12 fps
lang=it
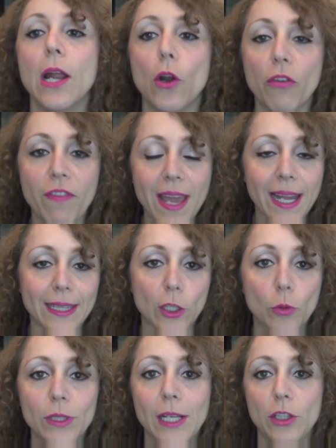L'offerta
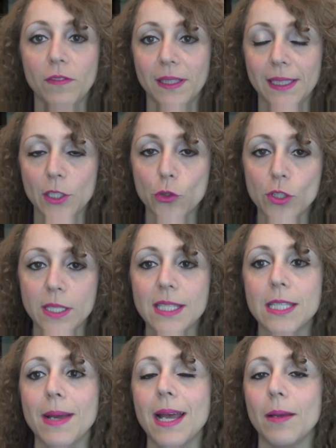come ho detto è
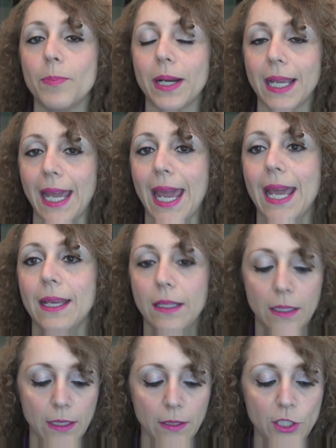vantaggiosissima perché
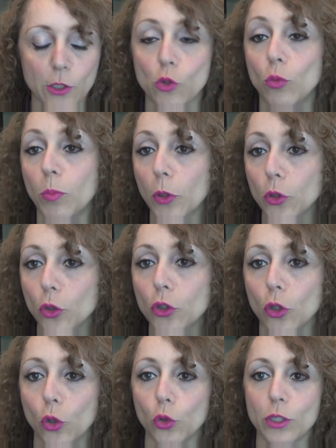eh, ciascun prodotto
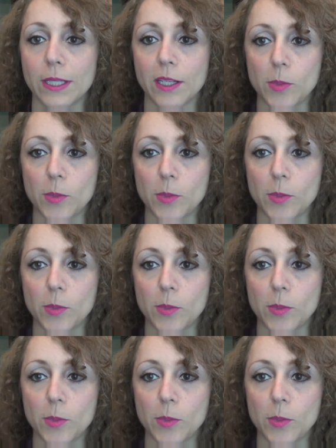costa